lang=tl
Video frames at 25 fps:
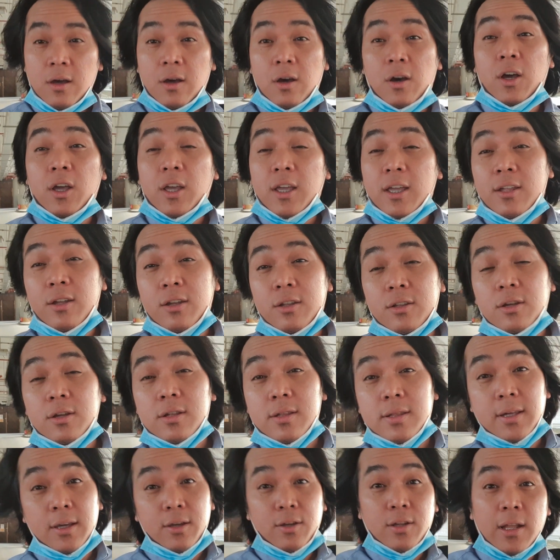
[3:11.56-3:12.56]
okay ka dan doon
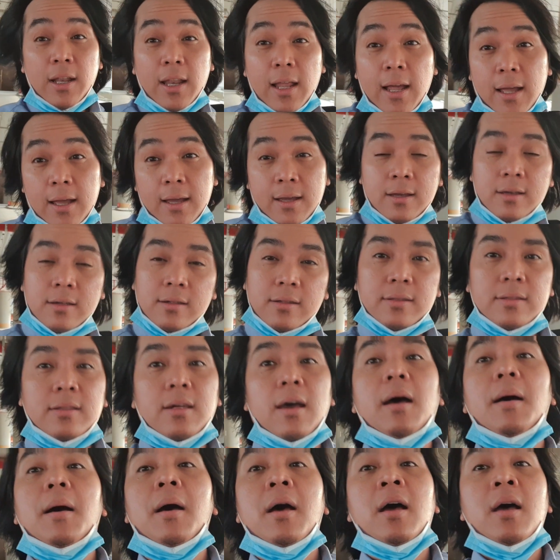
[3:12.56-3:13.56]
see na lang
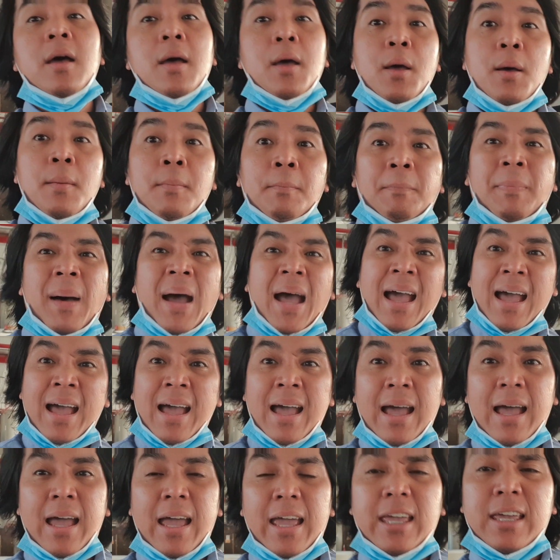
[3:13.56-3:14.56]
sa bahay
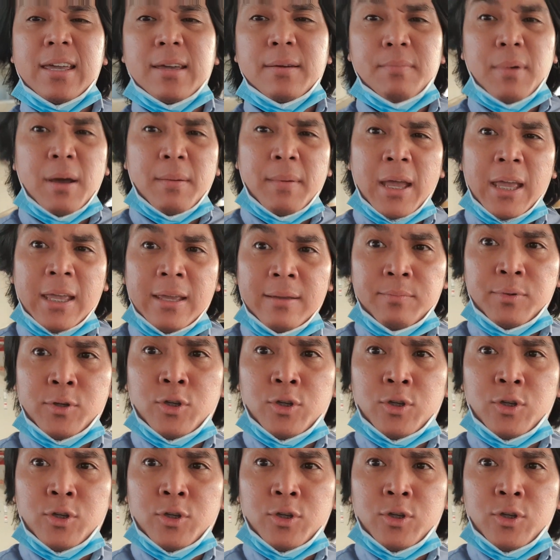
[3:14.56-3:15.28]
bye bye